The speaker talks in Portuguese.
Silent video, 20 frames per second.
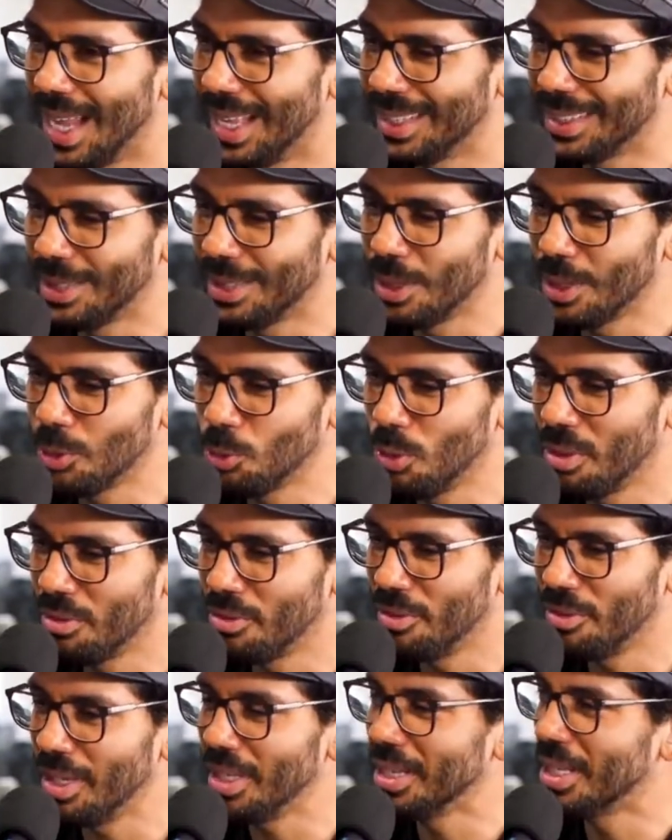até da tua
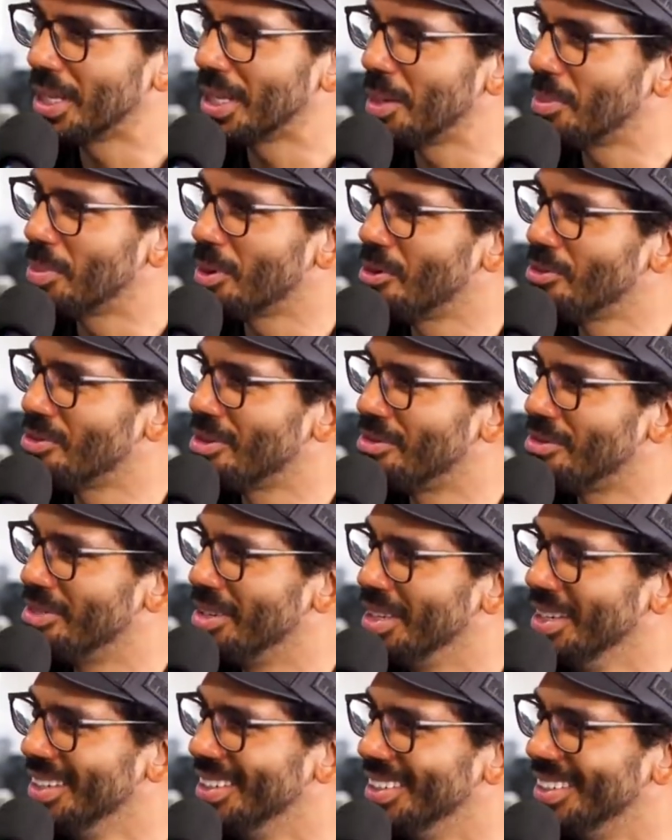vinda aqui para
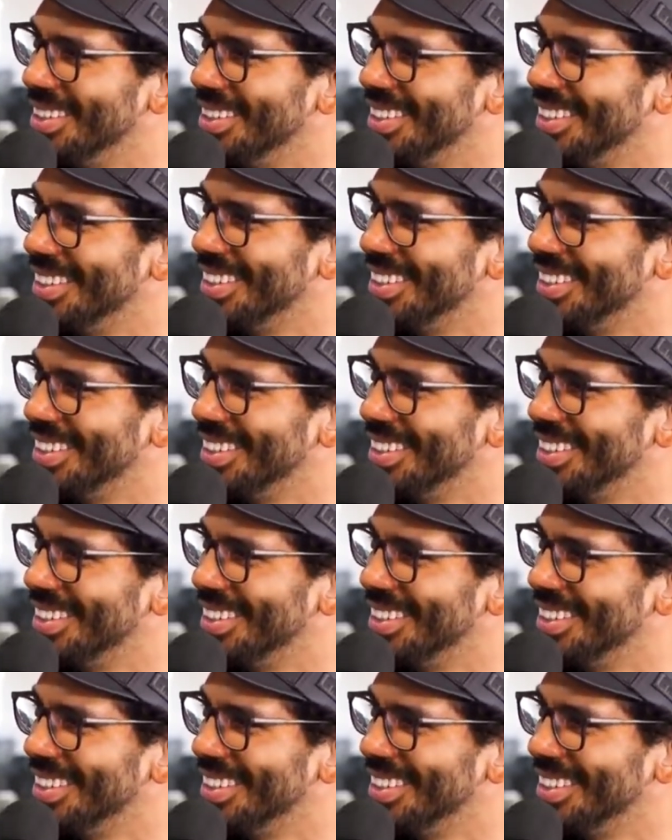Alphaville, né?